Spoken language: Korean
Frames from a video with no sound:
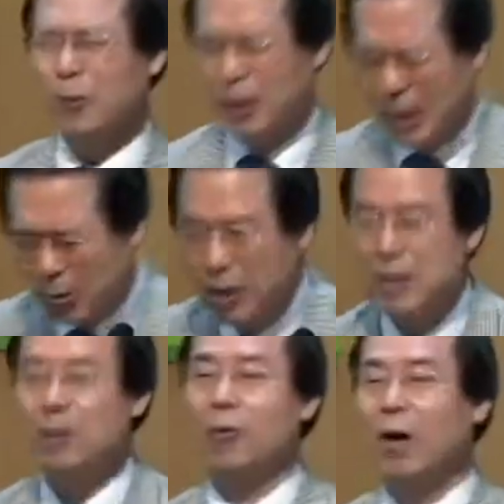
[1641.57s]

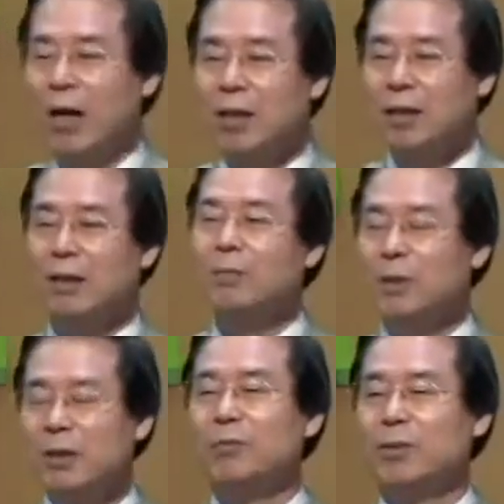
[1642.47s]
기도했어요. 왕이
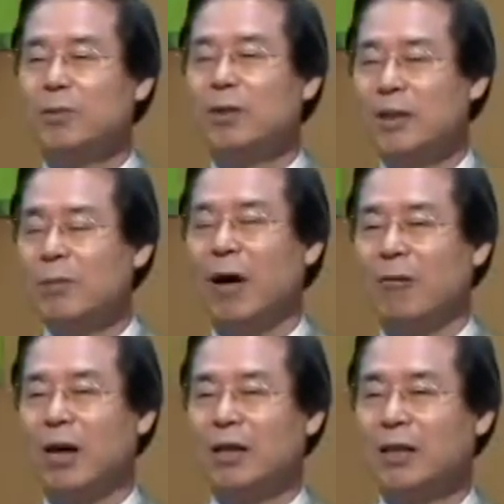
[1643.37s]
믿음이 없는 이방
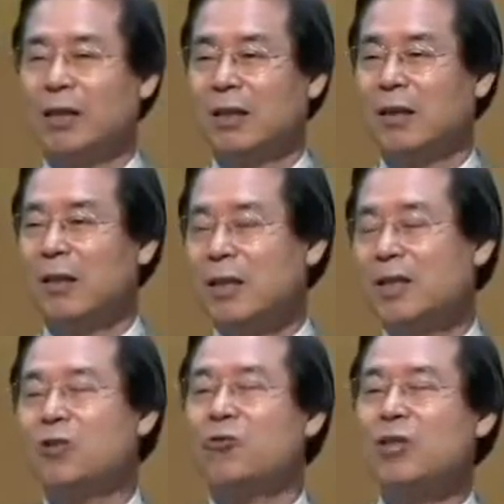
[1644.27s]
왕이
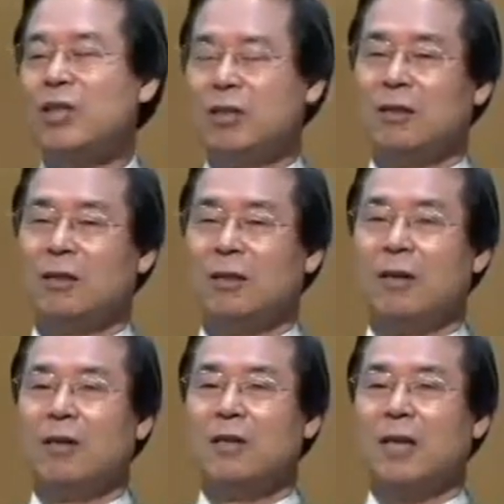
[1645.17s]
이
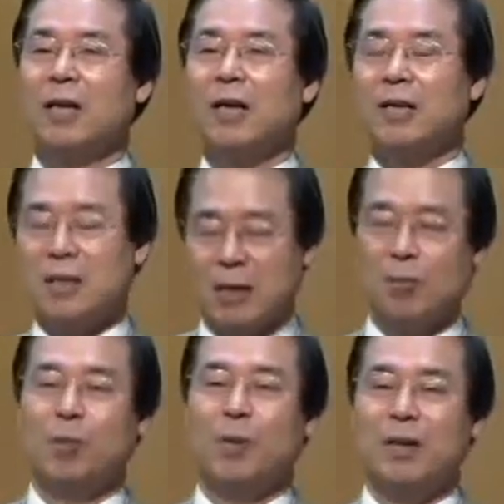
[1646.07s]
충신을 자기가
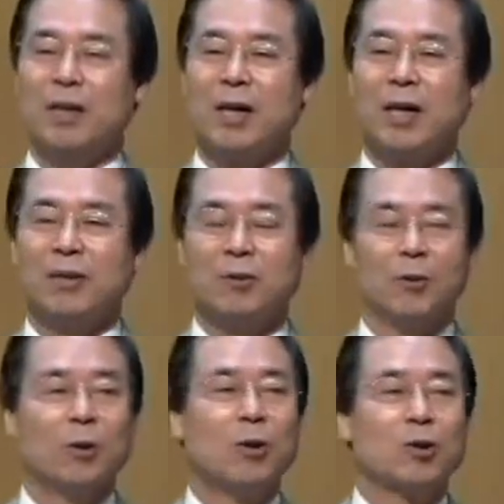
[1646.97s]
잘못 판단해
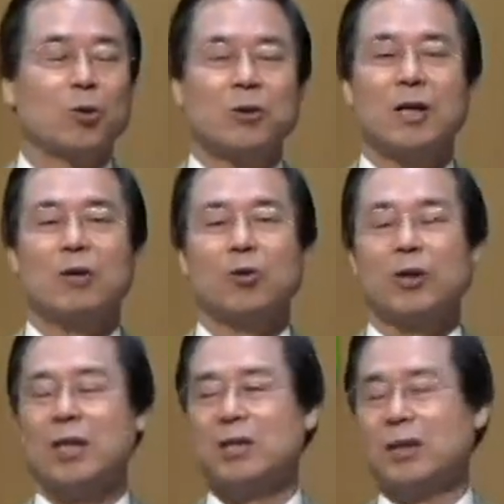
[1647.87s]
가지고 조세의
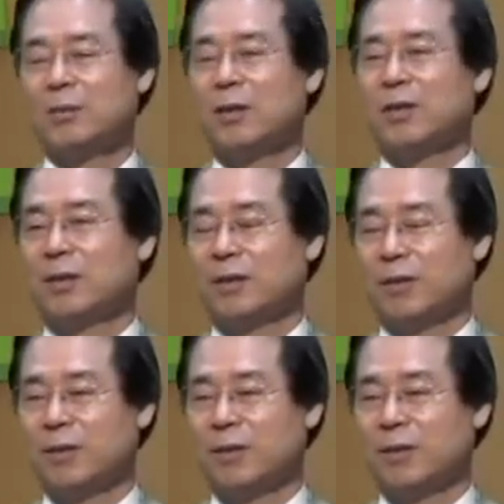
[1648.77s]
도장을 찍어 버렸어요.